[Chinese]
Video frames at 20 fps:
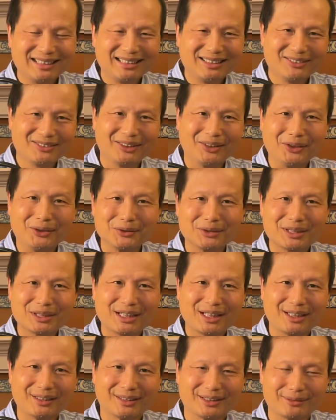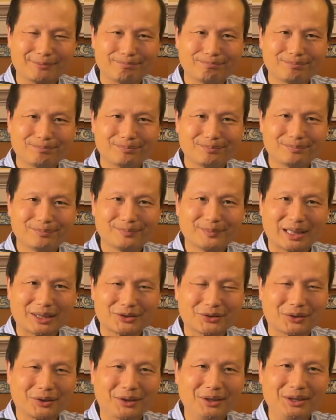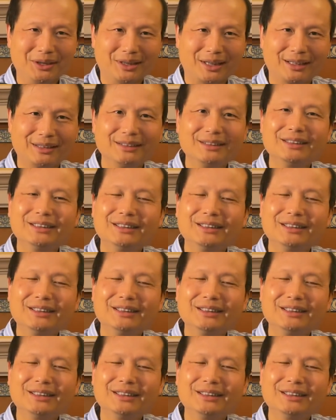会露馅的，啊，所以呢，